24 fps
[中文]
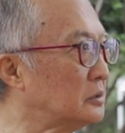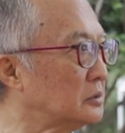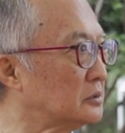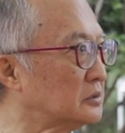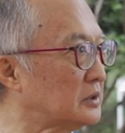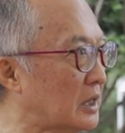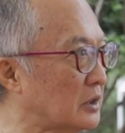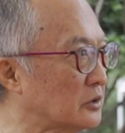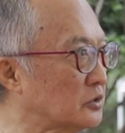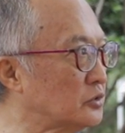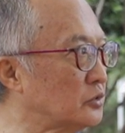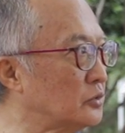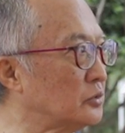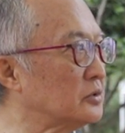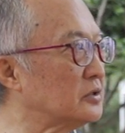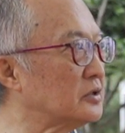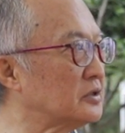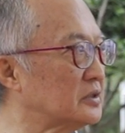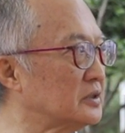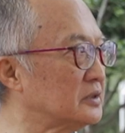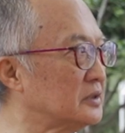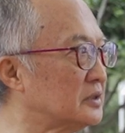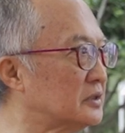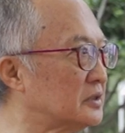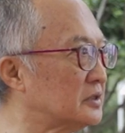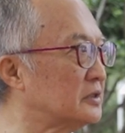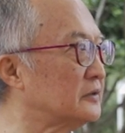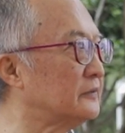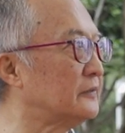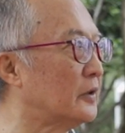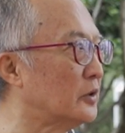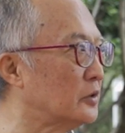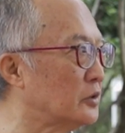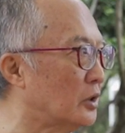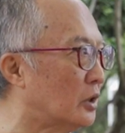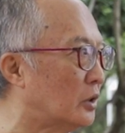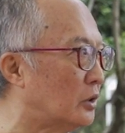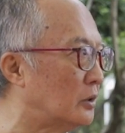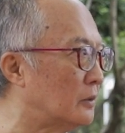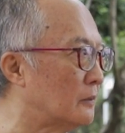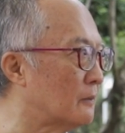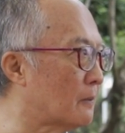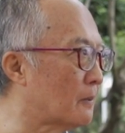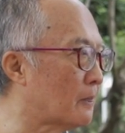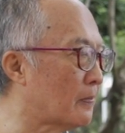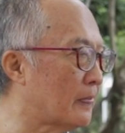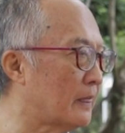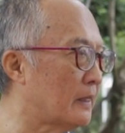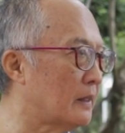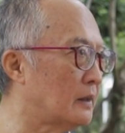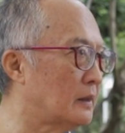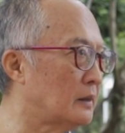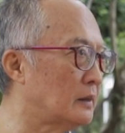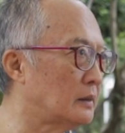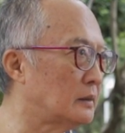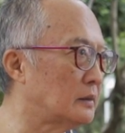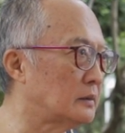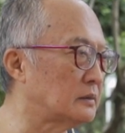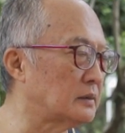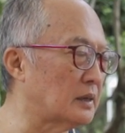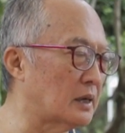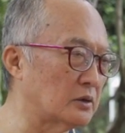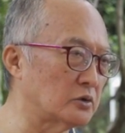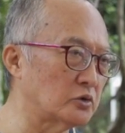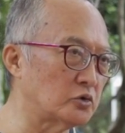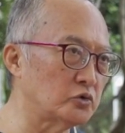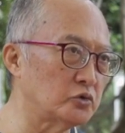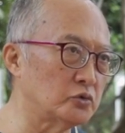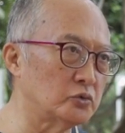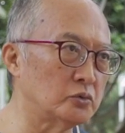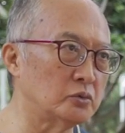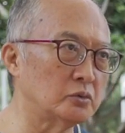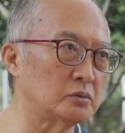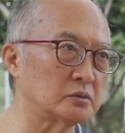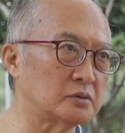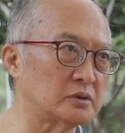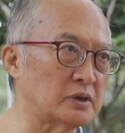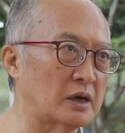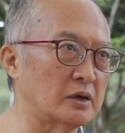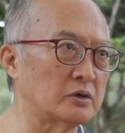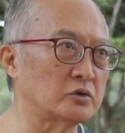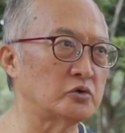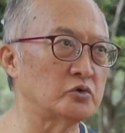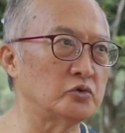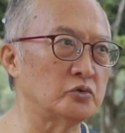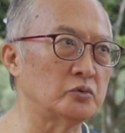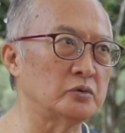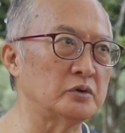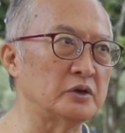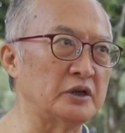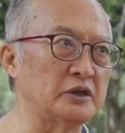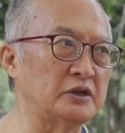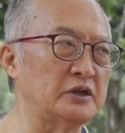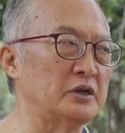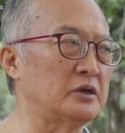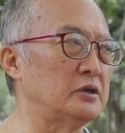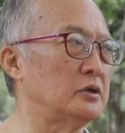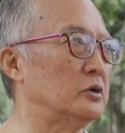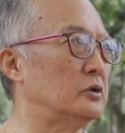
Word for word: 当初是否有？当初一定